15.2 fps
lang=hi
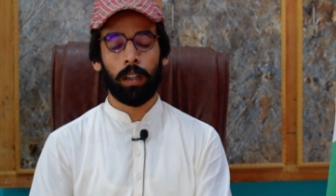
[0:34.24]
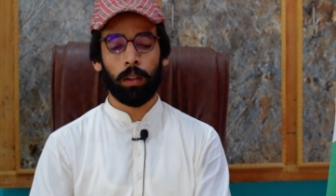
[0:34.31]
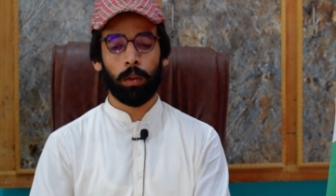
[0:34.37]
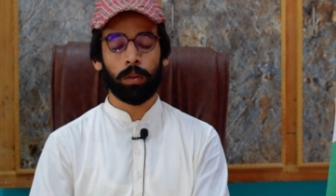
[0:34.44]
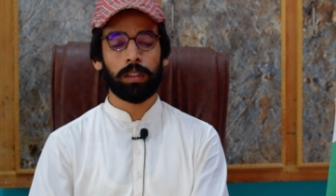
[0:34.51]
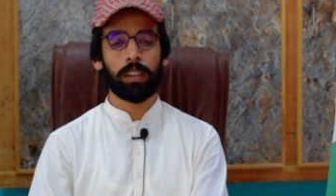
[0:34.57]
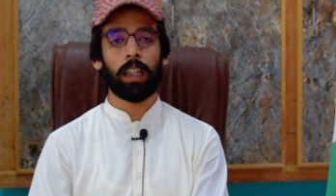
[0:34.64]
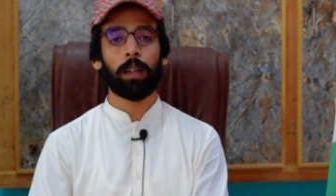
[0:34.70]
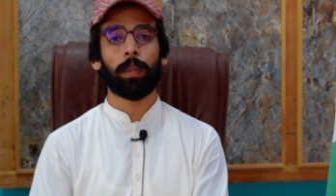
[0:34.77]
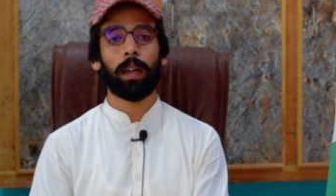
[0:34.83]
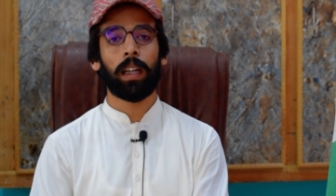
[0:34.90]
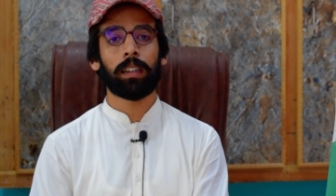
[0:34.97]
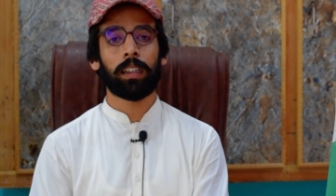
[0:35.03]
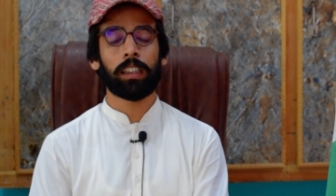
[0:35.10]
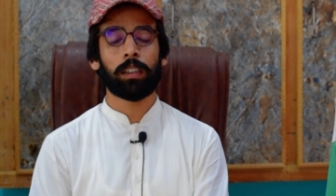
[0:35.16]
कुछ देर
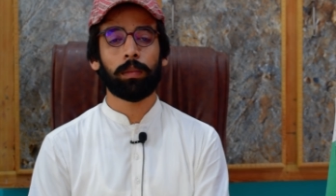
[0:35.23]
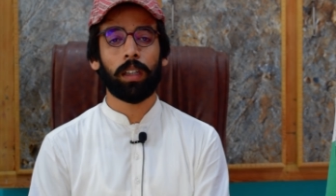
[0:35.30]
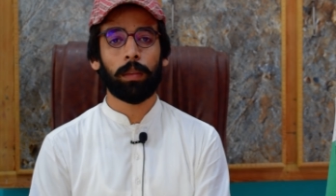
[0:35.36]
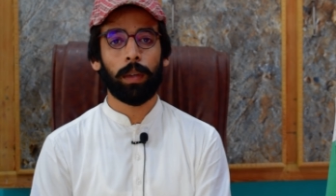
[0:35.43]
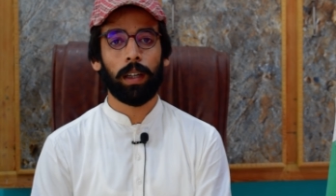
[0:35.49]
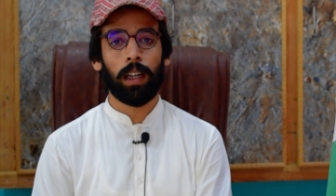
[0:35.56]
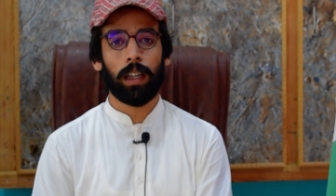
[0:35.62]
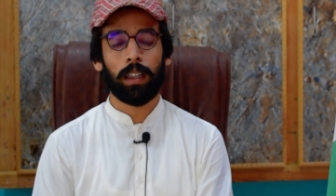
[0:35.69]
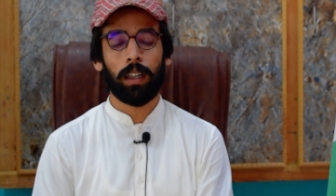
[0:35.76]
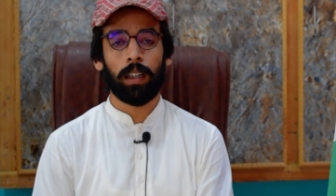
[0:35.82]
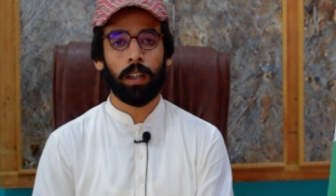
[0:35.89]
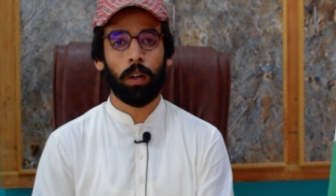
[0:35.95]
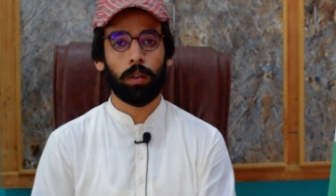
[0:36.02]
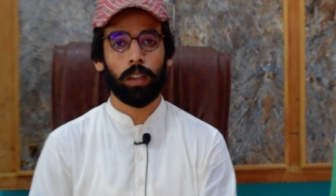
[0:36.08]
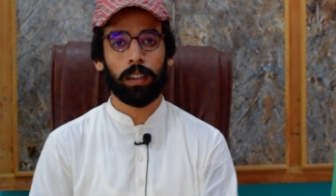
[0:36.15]
पहले तीस मिनट पहले आधा
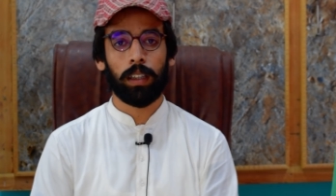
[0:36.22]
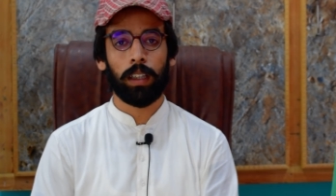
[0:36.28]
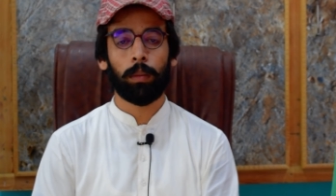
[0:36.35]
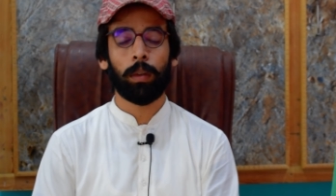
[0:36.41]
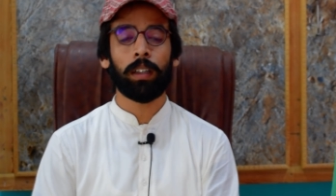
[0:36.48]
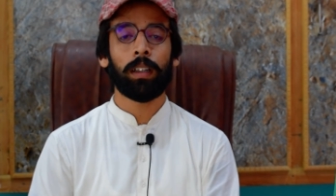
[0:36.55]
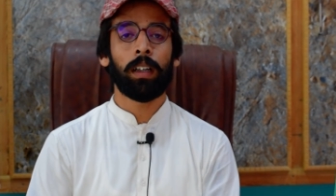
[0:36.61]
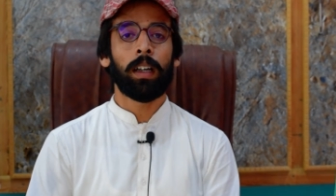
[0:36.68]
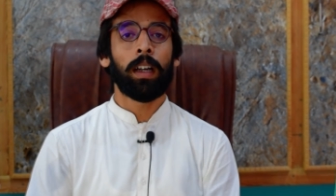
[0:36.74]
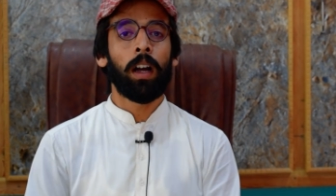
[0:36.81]
घंटा हो गया तकरीबन